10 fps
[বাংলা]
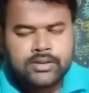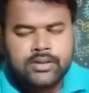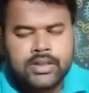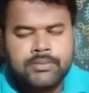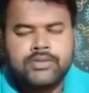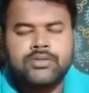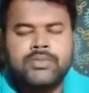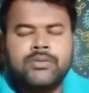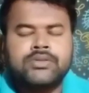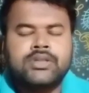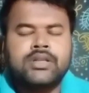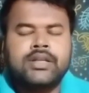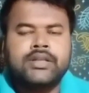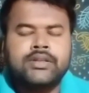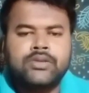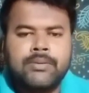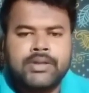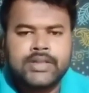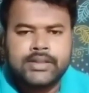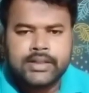যদি নির্বাচন ব্যবস্থাটাই কিন্তু
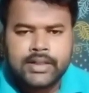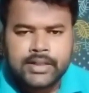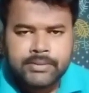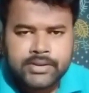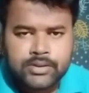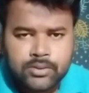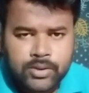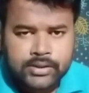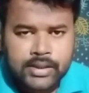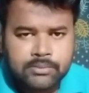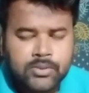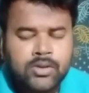আমরা যাদেরকে নির্বাচিত করে থাকব